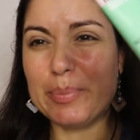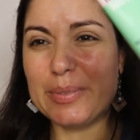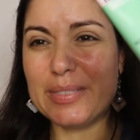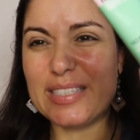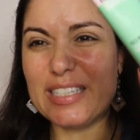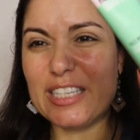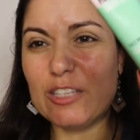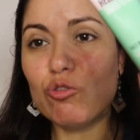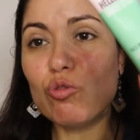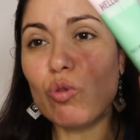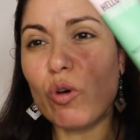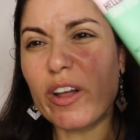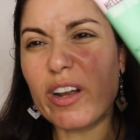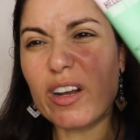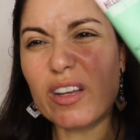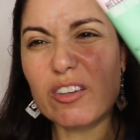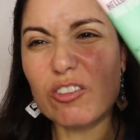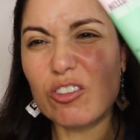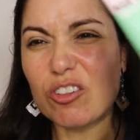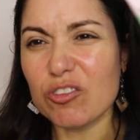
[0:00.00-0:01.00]
seed oil,
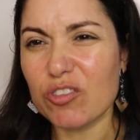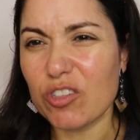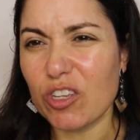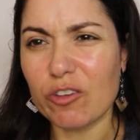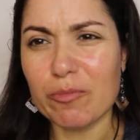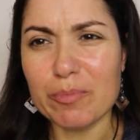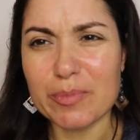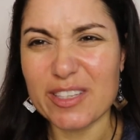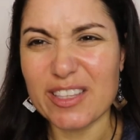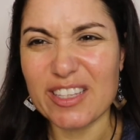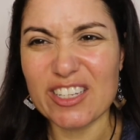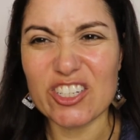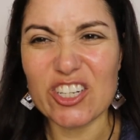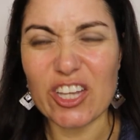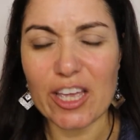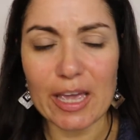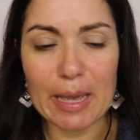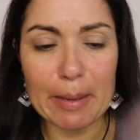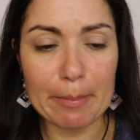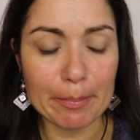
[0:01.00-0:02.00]
que eu não sei como se
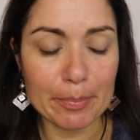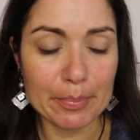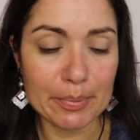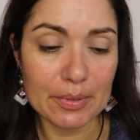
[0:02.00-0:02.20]
diz hemp,